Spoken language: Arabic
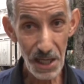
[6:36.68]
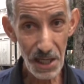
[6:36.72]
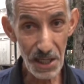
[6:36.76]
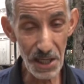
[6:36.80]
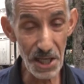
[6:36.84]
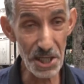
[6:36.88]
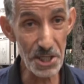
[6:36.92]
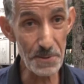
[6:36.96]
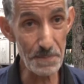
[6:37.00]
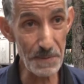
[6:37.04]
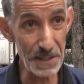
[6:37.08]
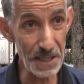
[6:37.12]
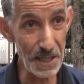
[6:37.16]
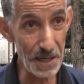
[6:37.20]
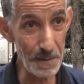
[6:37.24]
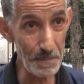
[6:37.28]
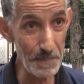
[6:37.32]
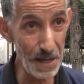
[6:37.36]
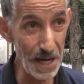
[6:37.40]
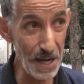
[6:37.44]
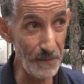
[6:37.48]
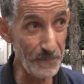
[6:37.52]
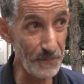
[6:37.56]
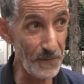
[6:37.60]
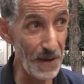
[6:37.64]
يجبد
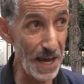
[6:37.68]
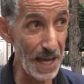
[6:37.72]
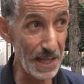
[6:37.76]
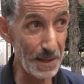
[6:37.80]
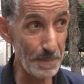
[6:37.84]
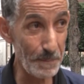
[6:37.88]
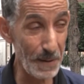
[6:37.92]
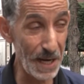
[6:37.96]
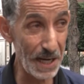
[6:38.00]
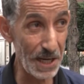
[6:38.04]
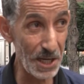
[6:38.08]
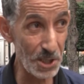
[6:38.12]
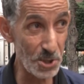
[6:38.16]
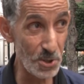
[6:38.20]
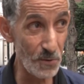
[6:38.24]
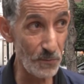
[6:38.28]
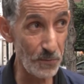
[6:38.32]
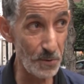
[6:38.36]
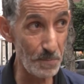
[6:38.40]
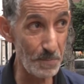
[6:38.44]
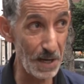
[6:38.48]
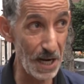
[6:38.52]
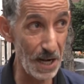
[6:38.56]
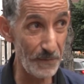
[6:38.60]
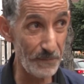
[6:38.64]
الملفات برك
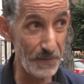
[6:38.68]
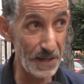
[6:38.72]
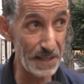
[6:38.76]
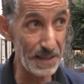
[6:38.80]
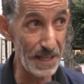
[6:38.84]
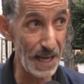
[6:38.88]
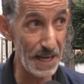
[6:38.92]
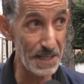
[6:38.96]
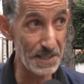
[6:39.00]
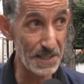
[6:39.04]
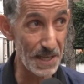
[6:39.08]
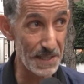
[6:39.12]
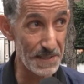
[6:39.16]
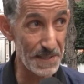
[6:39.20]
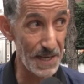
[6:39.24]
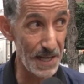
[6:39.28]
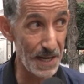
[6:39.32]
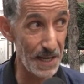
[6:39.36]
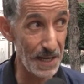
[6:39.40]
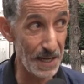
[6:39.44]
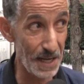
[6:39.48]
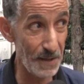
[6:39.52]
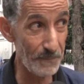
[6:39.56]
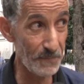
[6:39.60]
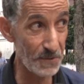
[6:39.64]
نشوفوا الملفات تاع
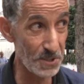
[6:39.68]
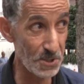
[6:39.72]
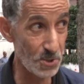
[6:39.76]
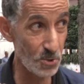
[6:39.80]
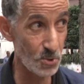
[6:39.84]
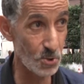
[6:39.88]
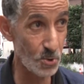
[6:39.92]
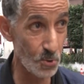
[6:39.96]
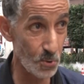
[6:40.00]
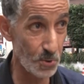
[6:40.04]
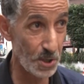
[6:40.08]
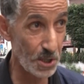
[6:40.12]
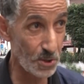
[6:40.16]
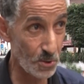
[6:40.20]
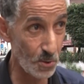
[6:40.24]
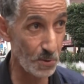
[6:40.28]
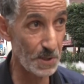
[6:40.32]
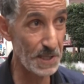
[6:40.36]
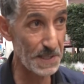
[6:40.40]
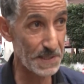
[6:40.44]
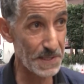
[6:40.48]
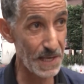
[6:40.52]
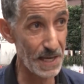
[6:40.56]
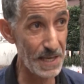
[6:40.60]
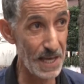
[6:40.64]
الجزائريين اللي في السجون
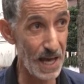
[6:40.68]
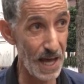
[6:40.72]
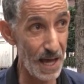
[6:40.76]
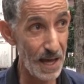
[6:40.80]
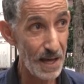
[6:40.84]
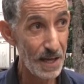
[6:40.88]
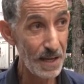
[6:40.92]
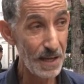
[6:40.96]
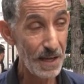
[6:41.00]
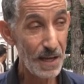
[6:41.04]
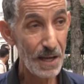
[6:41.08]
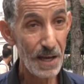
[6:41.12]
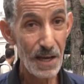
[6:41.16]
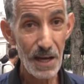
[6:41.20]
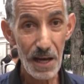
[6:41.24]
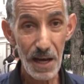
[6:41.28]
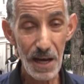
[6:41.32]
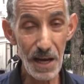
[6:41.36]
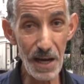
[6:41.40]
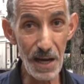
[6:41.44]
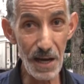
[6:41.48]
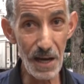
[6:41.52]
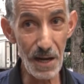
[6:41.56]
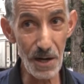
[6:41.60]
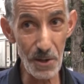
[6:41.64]
التونسيه
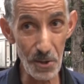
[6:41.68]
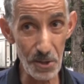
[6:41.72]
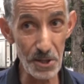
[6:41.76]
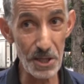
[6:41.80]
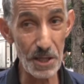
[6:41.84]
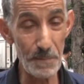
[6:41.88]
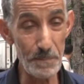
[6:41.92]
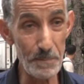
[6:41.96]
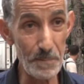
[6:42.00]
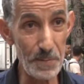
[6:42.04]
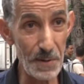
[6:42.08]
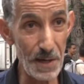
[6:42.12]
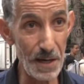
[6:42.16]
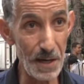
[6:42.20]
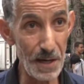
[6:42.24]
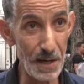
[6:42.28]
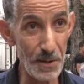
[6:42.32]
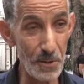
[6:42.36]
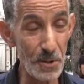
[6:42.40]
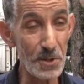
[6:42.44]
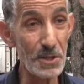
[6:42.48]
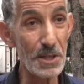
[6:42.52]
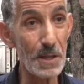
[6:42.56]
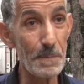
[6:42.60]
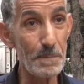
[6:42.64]
آه نطلب آه
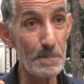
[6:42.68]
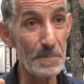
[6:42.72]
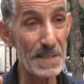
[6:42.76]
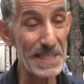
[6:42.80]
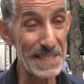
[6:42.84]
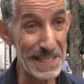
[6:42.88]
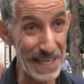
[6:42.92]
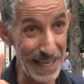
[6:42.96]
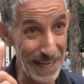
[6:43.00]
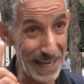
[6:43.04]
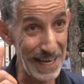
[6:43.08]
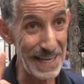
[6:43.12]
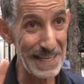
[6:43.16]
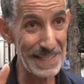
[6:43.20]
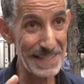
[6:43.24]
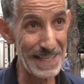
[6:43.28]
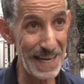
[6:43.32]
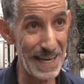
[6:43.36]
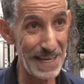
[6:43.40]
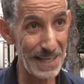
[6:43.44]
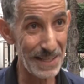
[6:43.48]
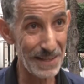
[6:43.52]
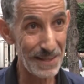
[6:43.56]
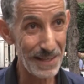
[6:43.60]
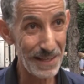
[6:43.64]
نطلب من سي قيس
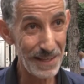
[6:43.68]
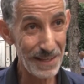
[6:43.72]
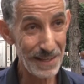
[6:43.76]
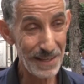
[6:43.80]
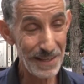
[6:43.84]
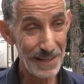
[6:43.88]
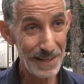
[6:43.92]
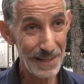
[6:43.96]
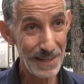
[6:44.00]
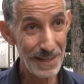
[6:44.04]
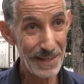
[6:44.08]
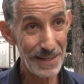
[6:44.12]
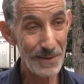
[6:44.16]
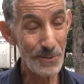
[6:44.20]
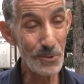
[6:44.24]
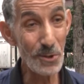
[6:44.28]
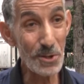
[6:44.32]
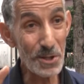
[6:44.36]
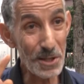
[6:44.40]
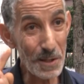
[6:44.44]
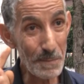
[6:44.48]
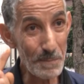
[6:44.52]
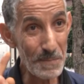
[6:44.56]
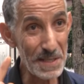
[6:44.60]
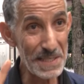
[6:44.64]
سعيد
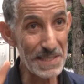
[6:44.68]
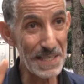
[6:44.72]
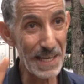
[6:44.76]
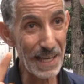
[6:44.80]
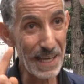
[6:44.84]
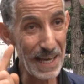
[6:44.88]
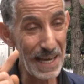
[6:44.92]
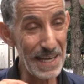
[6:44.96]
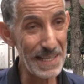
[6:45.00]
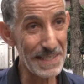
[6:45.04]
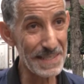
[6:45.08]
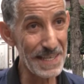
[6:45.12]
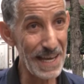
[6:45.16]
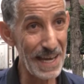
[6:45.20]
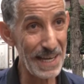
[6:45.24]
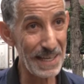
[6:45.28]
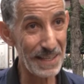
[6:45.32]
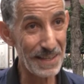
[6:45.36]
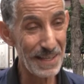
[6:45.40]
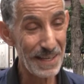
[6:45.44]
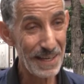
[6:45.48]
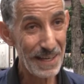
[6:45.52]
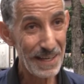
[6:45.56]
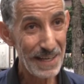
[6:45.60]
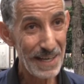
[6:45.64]
نطلب من سي قيس
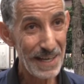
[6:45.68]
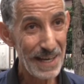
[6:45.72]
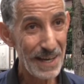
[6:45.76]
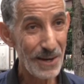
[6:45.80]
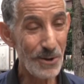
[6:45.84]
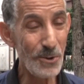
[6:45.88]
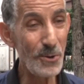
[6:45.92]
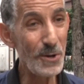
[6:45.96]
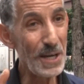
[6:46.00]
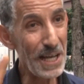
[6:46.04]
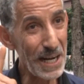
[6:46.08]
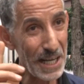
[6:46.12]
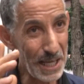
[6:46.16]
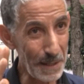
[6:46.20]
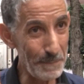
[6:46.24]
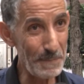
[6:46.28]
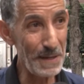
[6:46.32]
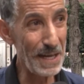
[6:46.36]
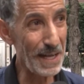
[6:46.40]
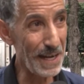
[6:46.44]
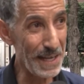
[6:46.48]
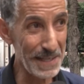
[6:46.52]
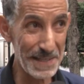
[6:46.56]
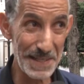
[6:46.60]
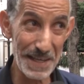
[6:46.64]
سعيد خويا
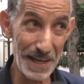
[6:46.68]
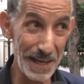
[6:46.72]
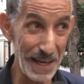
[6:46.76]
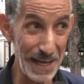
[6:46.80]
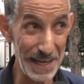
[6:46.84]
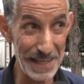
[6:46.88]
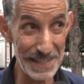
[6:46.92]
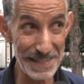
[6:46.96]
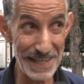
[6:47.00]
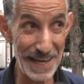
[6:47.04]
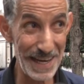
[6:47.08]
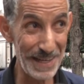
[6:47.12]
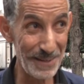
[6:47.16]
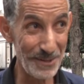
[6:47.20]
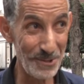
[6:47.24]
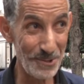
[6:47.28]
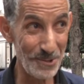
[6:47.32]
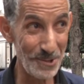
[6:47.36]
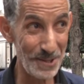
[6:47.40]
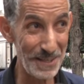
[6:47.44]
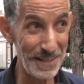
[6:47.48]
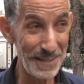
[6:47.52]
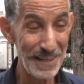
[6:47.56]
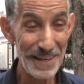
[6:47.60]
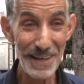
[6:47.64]
الكبير يا سي قيس سعيد
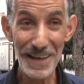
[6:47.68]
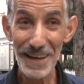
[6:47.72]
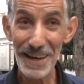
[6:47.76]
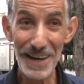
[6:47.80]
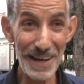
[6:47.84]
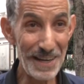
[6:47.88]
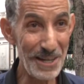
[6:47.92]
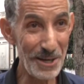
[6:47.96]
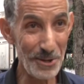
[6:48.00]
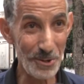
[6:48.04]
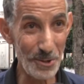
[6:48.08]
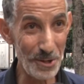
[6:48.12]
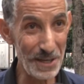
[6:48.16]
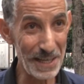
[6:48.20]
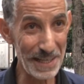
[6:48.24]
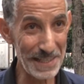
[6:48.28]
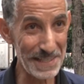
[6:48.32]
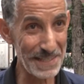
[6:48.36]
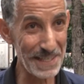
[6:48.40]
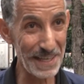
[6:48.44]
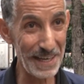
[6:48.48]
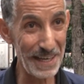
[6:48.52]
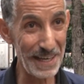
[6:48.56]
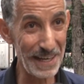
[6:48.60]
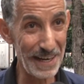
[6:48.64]
خوي اني خويك
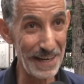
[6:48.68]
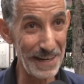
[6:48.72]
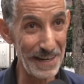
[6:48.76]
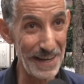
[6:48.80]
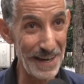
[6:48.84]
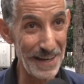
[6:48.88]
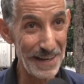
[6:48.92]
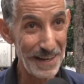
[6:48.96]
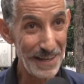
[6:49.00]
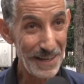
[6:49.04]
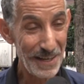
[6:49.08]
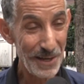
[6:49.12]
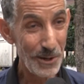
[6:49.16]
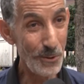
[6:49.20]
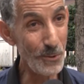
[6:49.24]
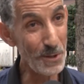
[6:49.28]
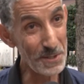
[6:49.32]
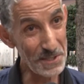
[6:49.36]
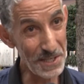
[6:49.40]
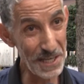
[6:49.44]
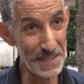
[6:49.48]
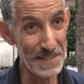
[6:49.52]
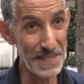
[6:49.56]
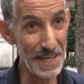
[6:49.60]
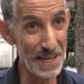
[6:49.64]
صغير انا هو
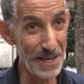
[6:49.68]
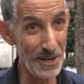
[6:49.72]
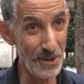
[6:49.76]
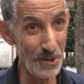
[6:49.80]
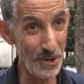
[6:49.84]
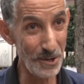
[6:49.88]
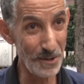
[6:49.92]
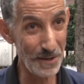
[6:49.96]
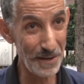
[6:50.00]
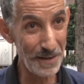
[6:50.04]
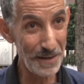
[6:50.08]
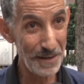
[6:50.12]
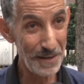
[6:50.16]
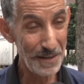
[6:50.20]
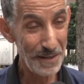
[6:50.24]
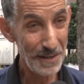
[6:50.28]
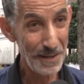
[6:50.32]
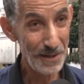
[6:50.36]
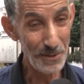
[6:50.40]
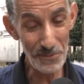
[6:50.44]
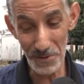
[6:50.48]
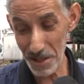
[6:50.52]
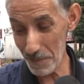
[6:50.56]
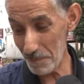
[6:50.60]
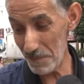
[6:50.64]
جزائري حر
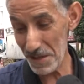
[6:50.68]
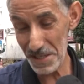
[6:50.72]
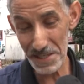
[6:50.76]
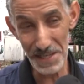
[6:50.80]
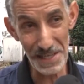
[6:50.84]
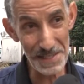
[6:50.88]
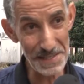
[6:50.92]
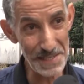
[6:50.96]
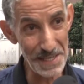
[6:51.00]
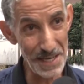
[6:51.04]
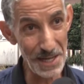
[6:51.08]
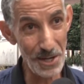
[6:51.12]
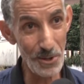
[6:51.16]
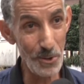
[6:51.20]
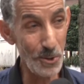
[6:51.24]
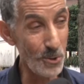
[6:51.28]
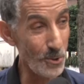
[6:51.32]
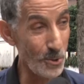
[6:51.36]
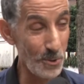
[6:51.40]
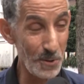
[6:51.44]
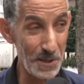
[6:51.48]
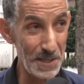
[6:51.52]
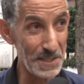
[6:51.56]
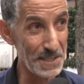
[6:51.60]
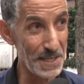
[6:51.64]
دمي جزائري
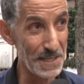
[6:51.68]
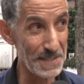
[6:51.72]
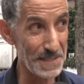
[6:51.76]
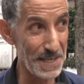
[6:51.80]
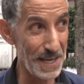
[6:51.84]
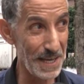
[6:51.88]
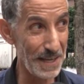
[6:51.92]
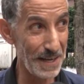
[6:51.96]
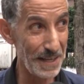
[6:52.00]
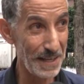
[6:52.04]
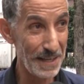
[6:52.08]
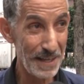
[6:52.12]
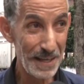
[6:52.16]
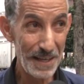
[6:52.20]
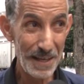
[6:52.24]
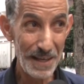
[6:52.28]
عروقي جزائري